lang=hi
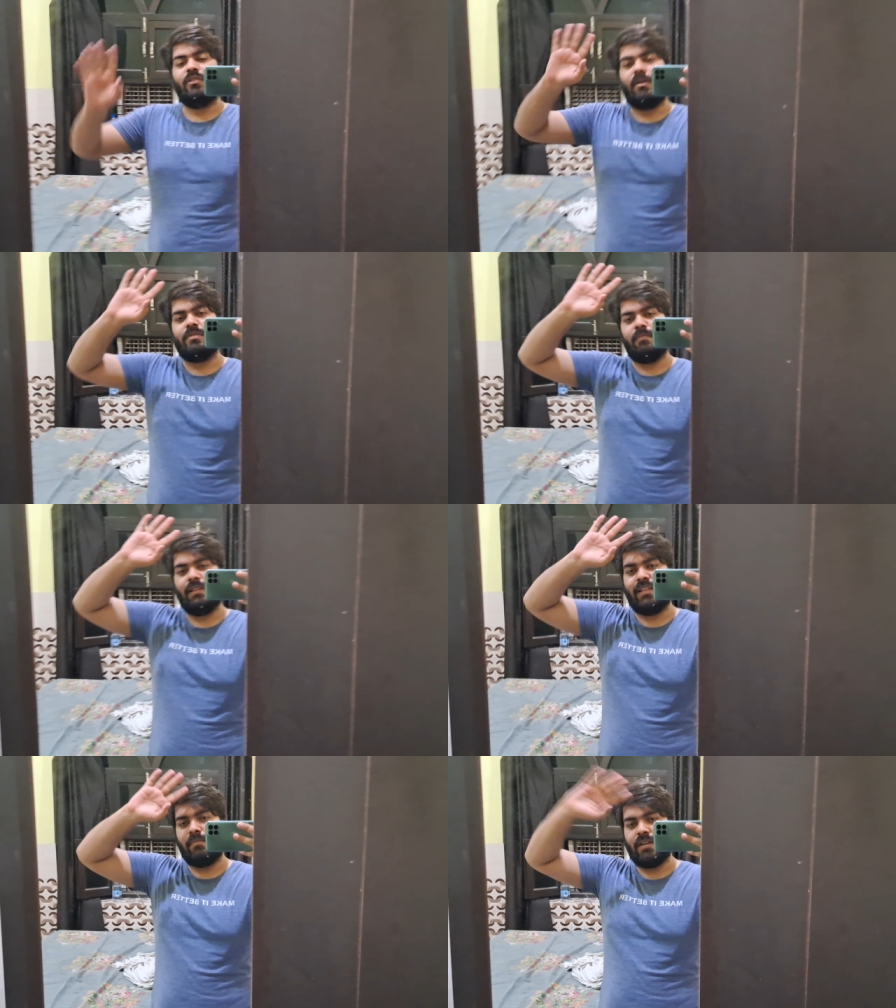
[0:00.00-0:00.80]
तो आपसे
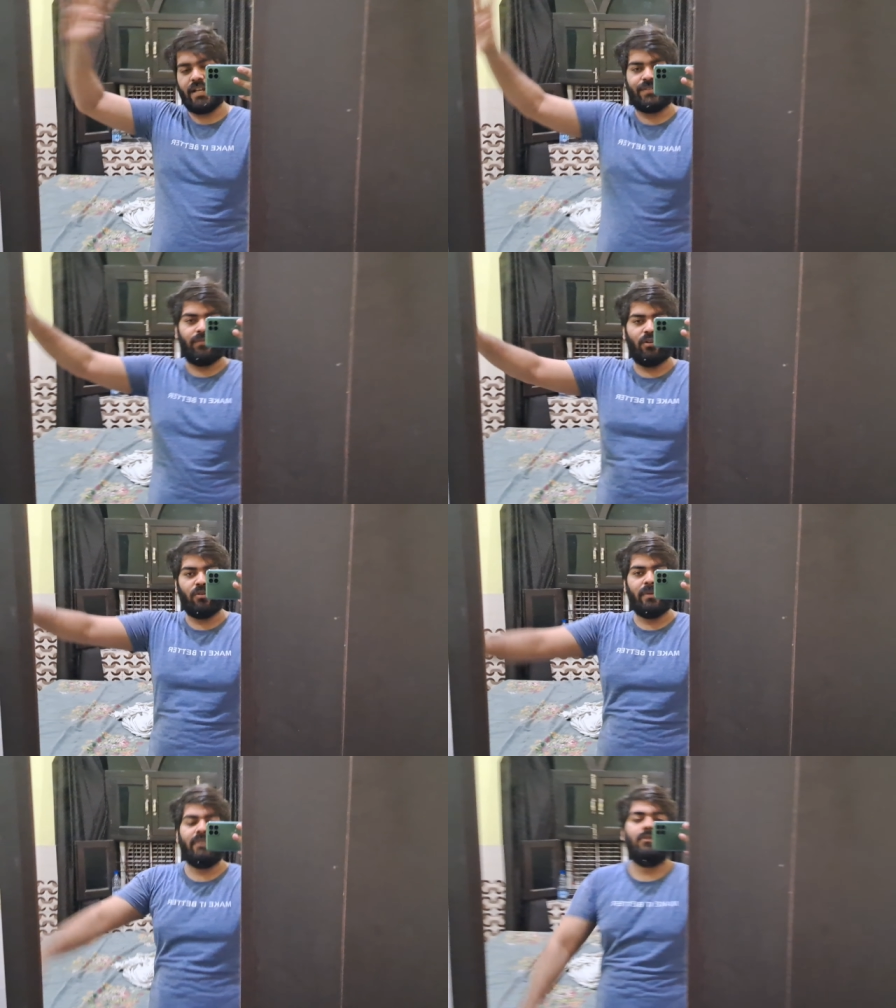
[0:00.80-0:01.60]
मिलते हैं नेक्स्ट
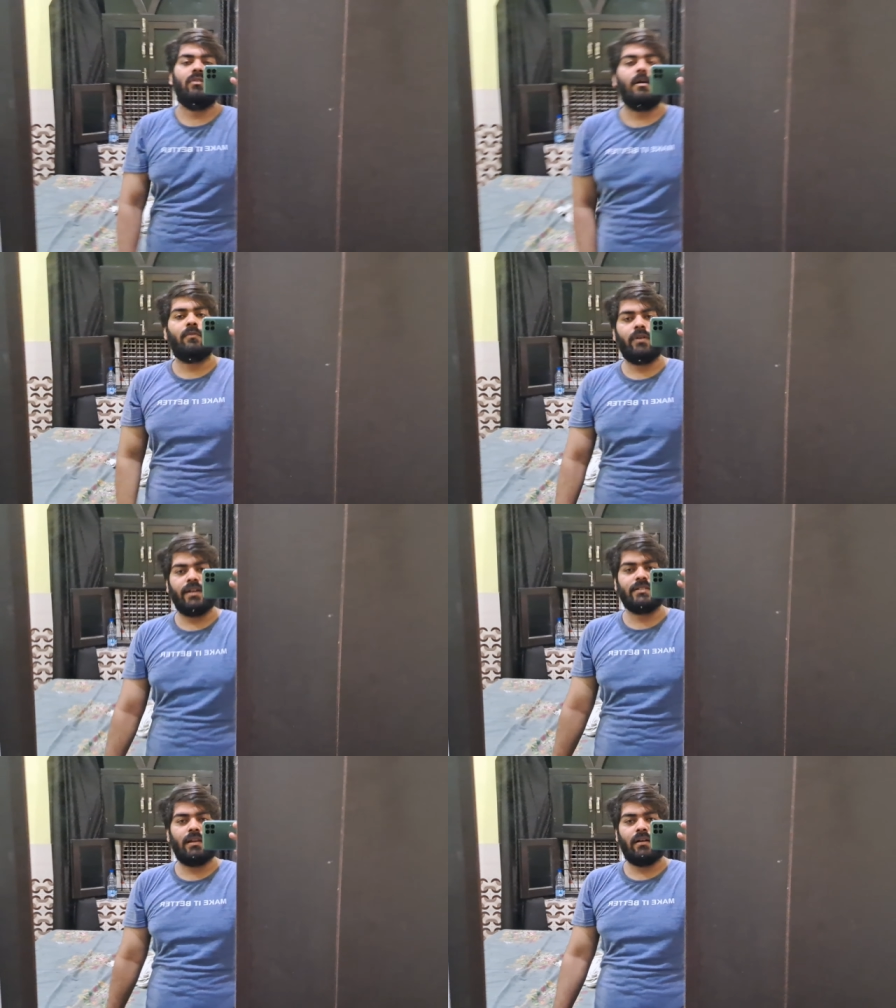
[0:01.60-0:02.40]
ब्लॉग में ये ब्लॉग आपको
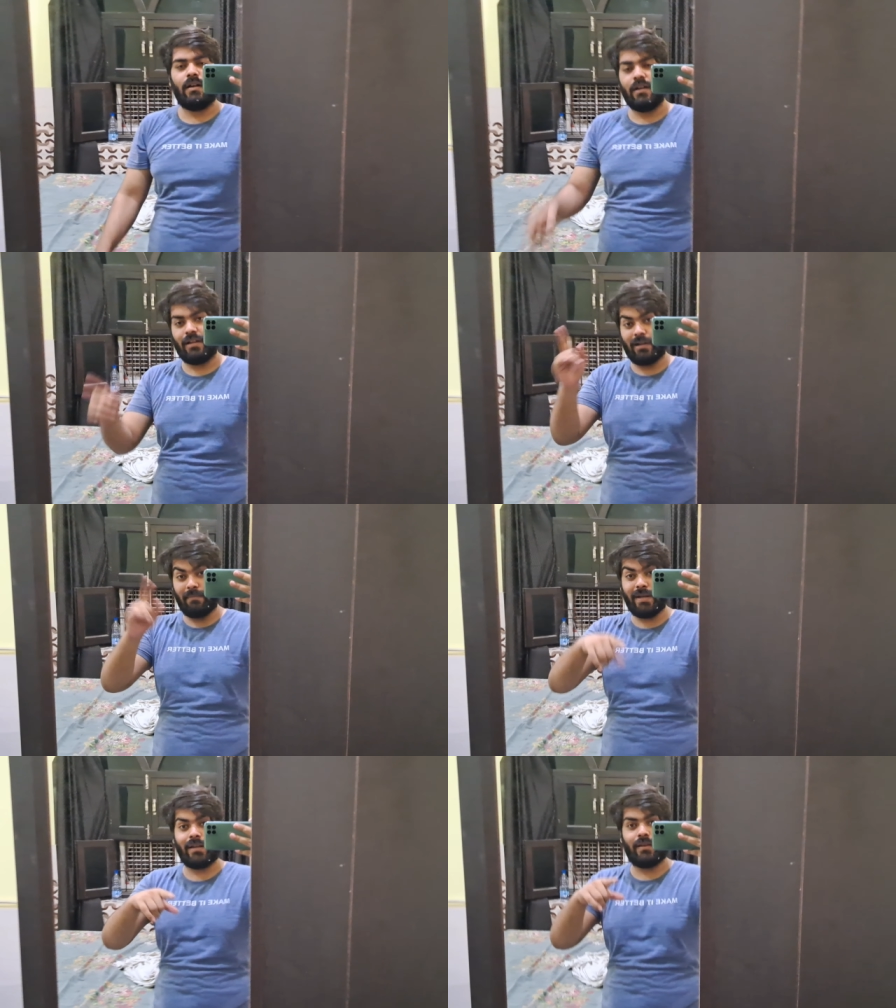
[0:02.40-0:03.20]
कैसा लगा
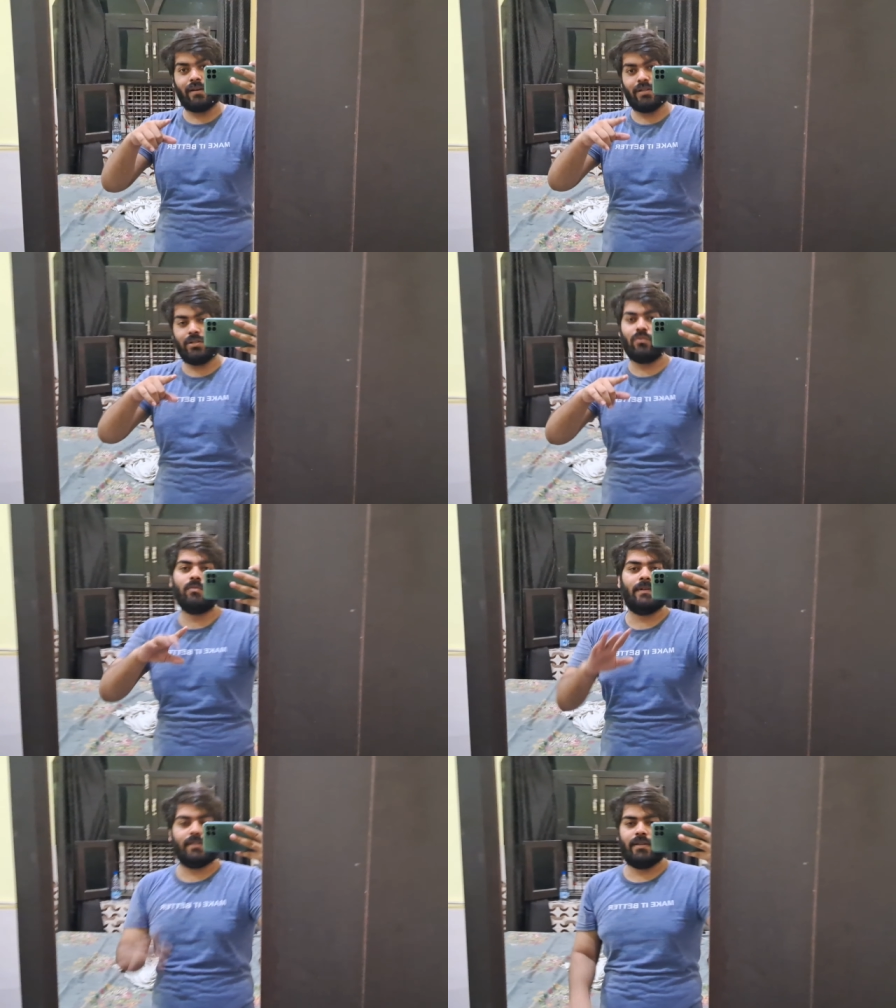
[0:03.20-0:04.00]
कमेंट करके
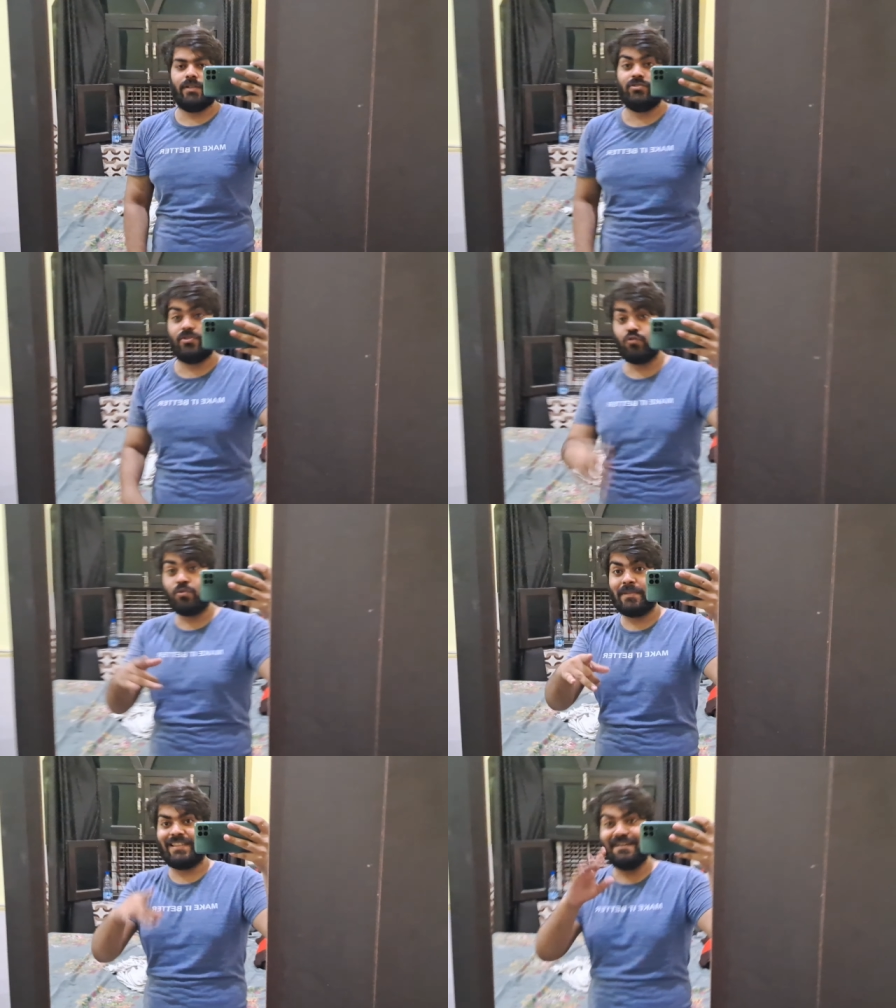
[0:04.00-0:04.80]
ज़रूर बताना
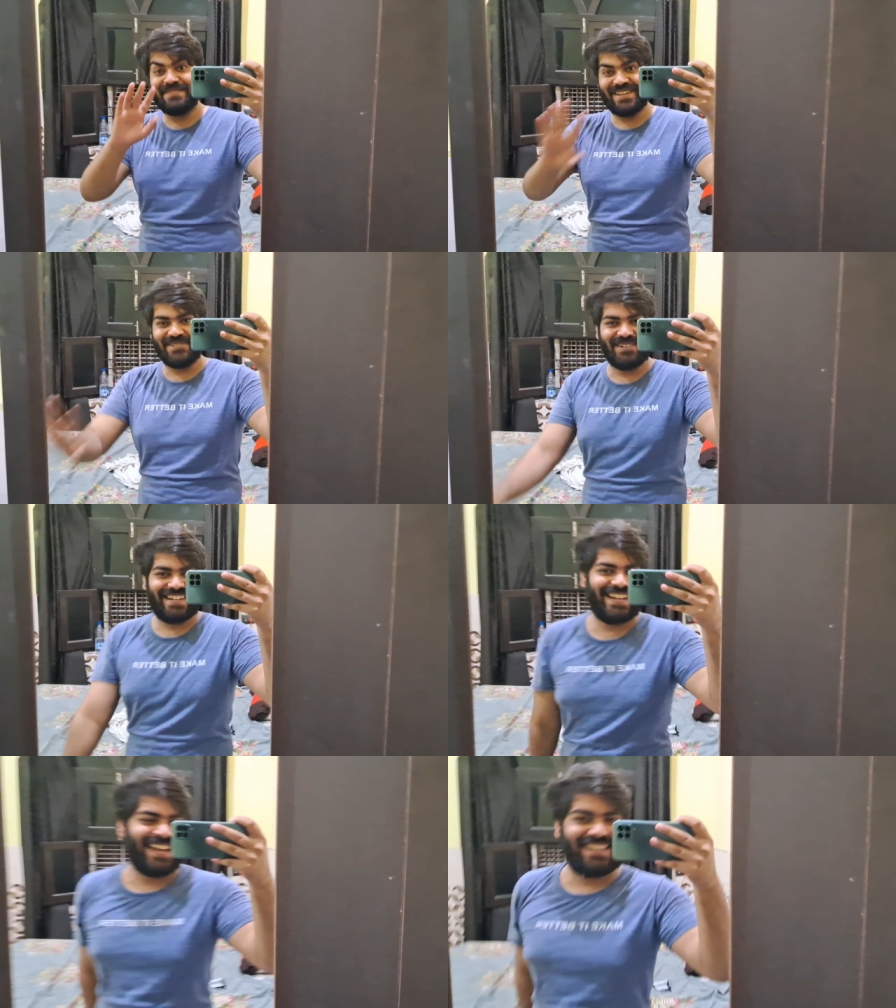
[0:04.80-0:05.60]
ज़रूर मतलब ज़रूर
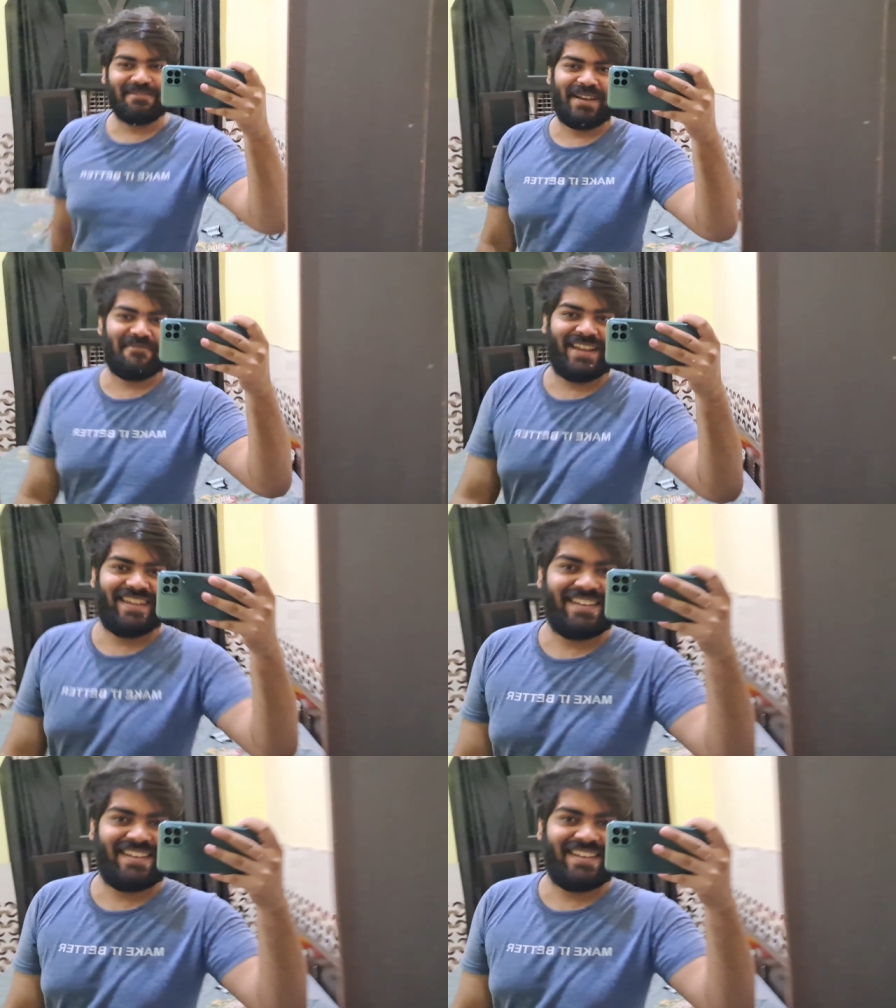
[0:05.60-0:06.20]
ठीक है तो बाय बाय